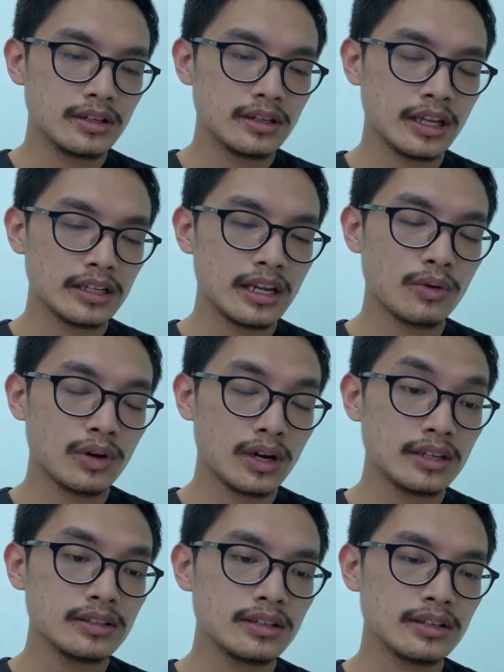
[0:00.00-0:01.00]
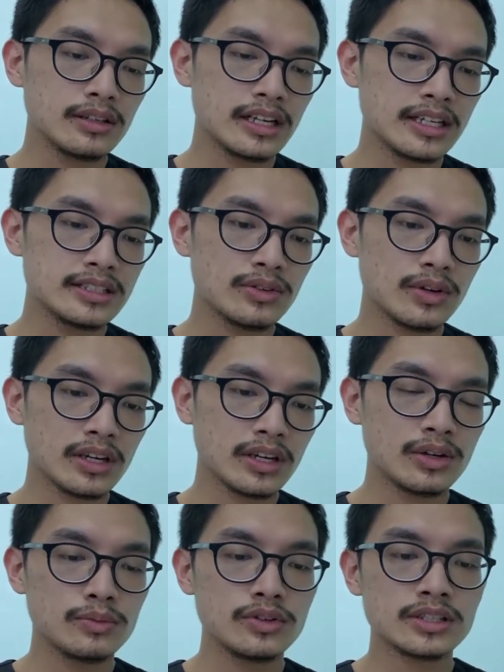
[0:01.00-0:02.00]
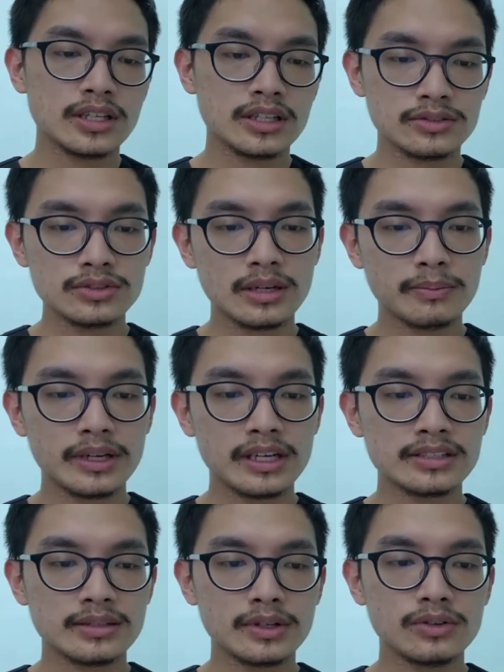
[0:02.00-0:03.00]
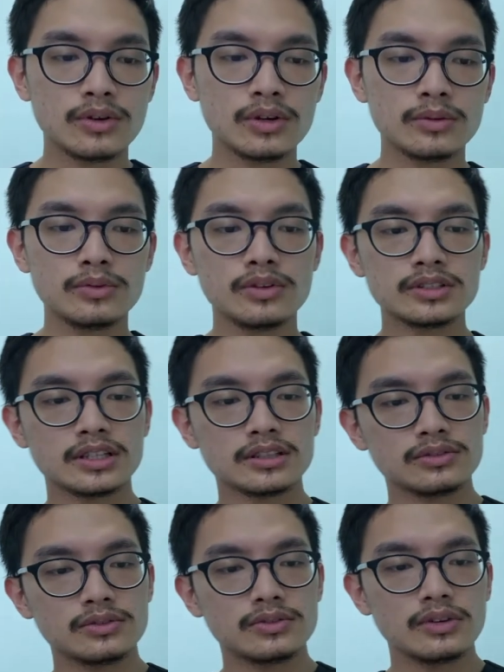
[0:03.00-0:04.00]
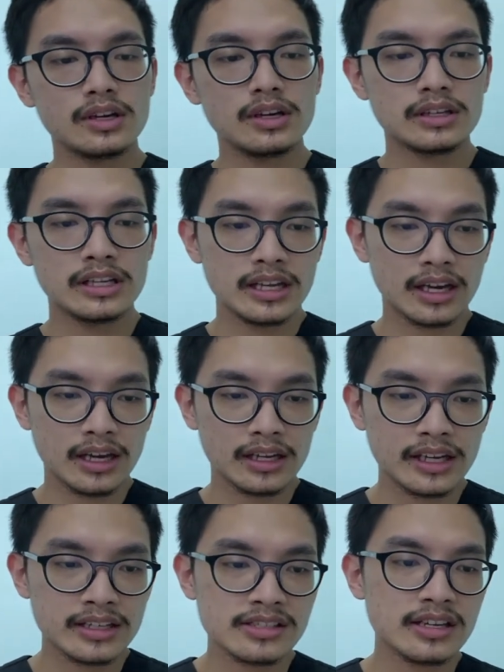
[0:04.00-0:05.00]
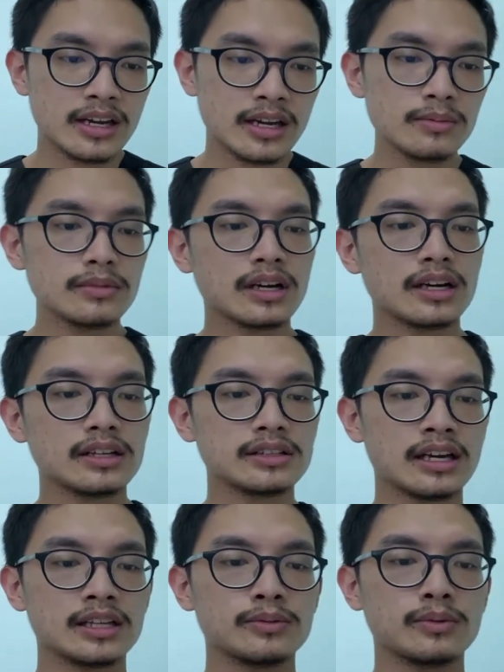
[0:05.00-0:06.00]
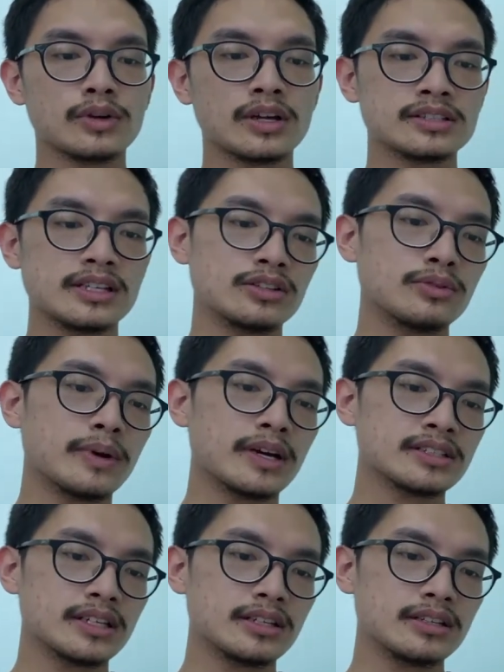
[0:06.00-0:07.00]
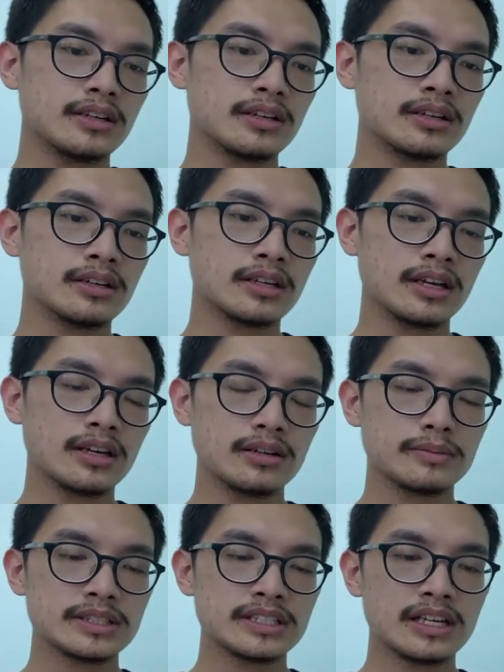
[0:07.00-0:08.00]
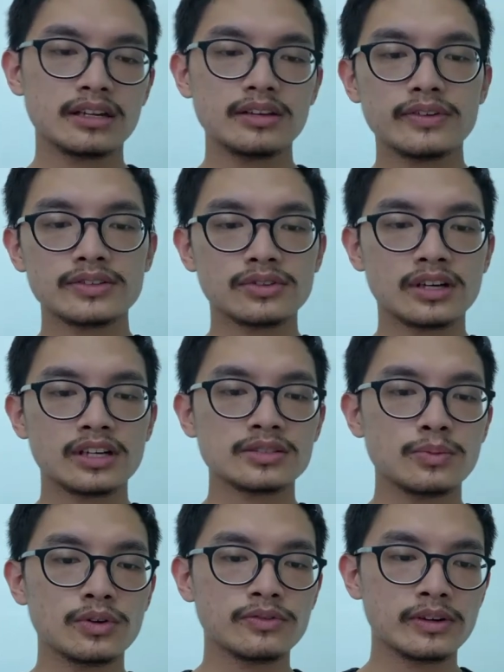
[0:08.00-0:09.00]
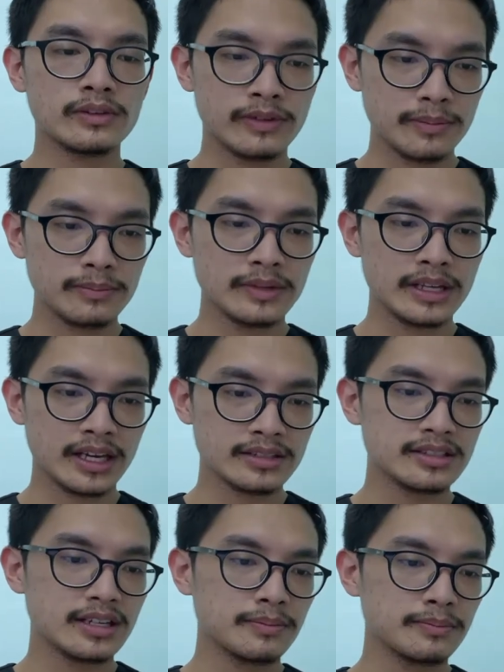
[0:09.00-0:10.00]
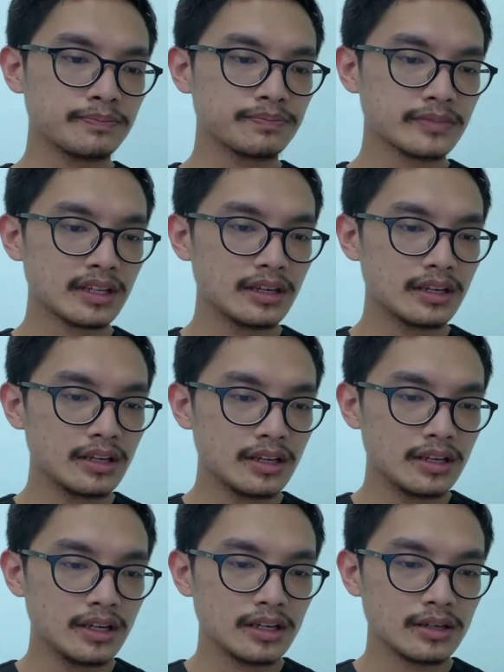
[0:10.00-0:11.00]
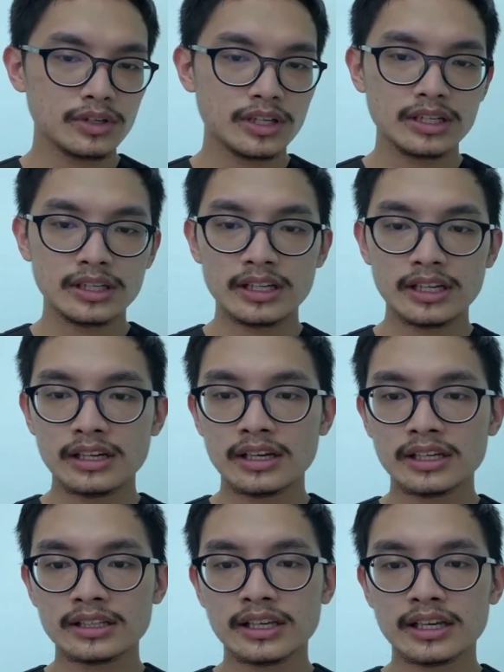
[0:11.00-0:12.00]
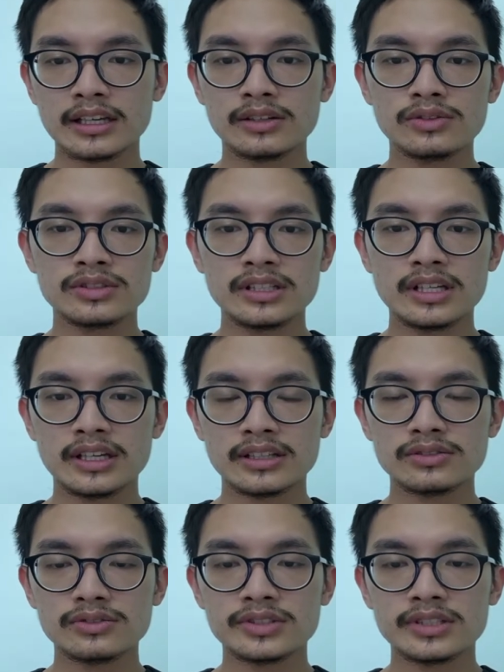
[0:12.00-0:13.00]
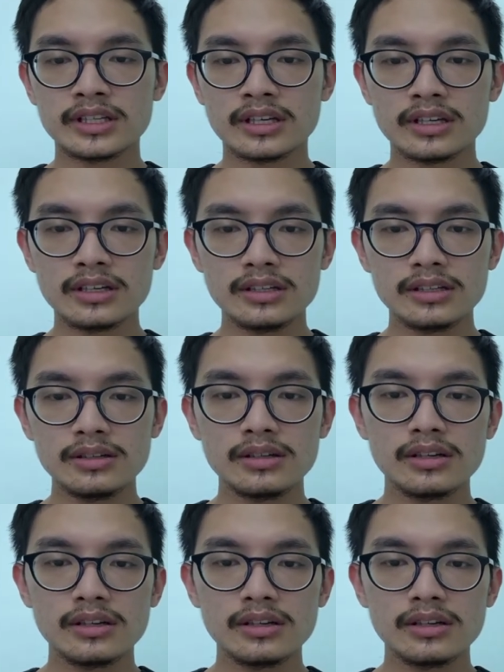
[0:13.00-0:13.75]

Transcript: yang dilakukan uh, dari Januari 2021 sampai Desember 2021. Diadakan di RSCM dengan target populasi itu pasien uh, yang menjalani vascular bone flap di RSCM. Kemudian ini adalah kriteria inklusi dan eksklusinya.